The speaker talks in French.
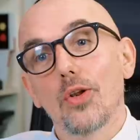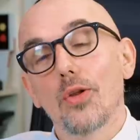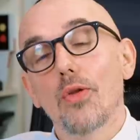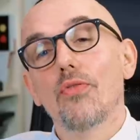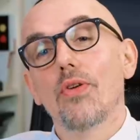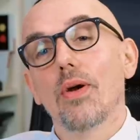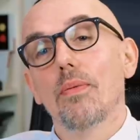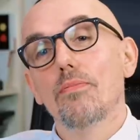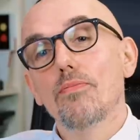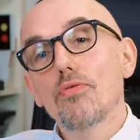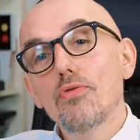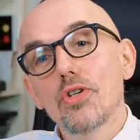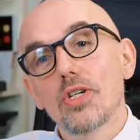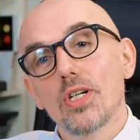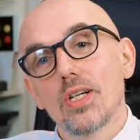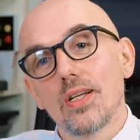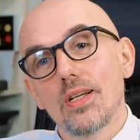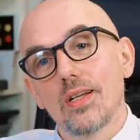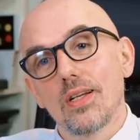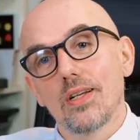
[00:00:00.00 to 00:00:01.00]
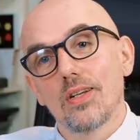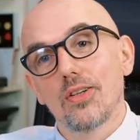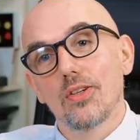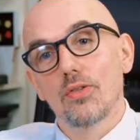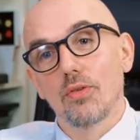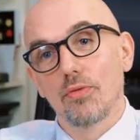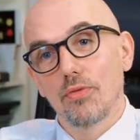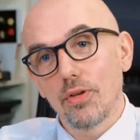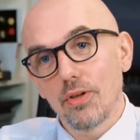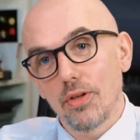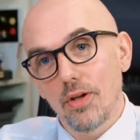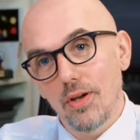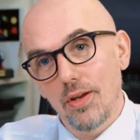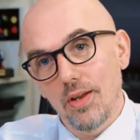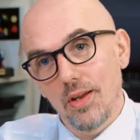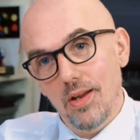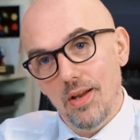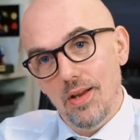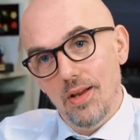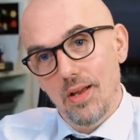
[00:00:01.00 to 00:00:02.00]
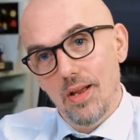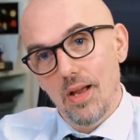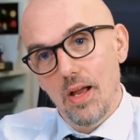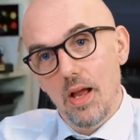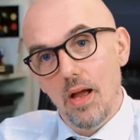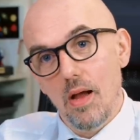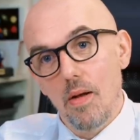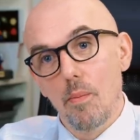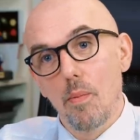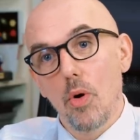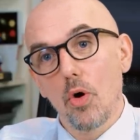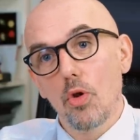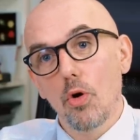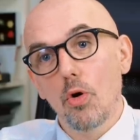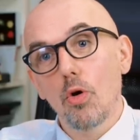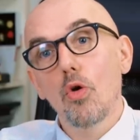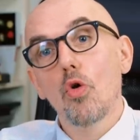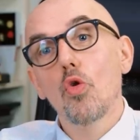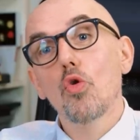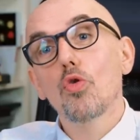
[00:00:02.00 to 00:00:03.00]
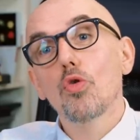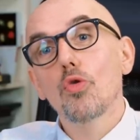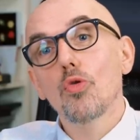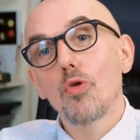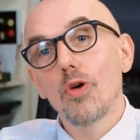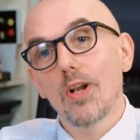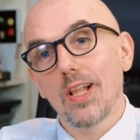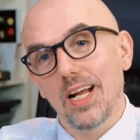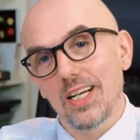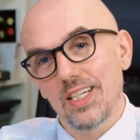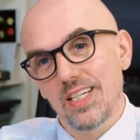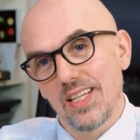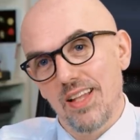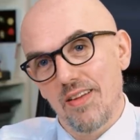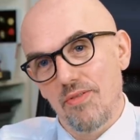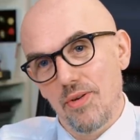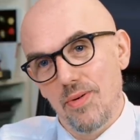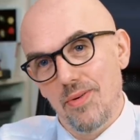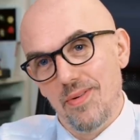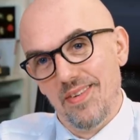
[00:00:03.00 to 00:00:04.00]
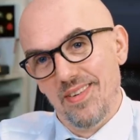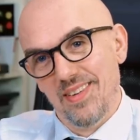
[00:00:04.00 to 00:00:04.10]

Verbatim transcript: de faire bouger son fauteuil pendant tout le trajet d'avion.